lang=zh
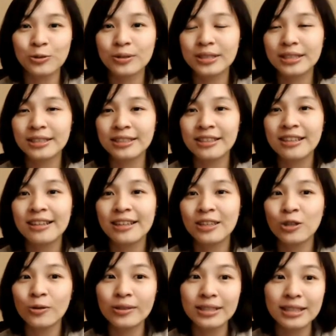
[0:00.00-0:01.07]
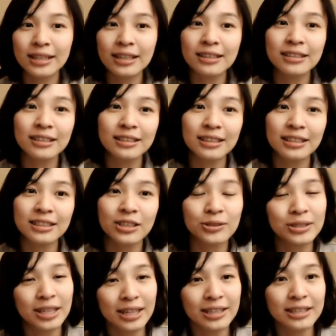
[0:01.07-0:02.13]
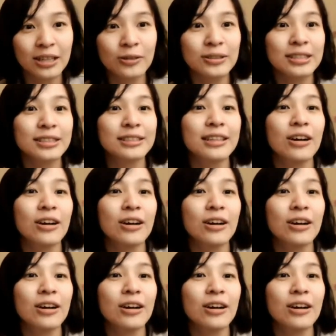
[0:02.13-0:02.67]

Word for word: 就是有一些可能一个小时、两个小时，